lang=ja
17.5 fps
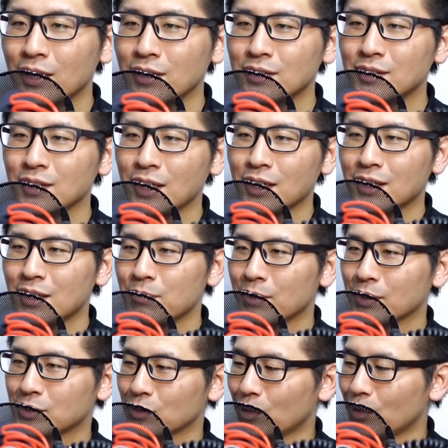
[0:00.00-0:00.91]
次行って
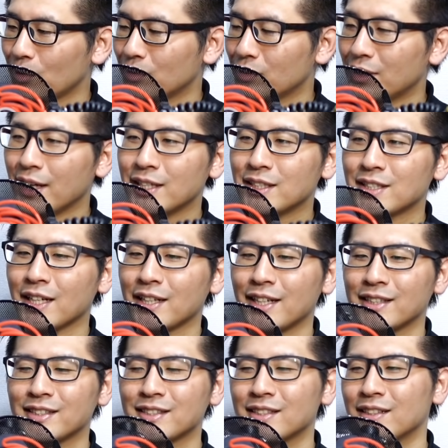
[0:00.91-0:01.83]
みますよ。連写
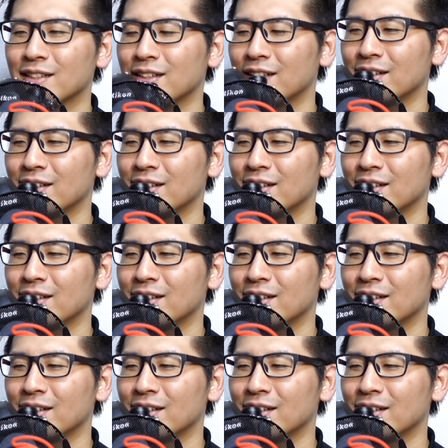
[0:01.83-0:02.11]
です。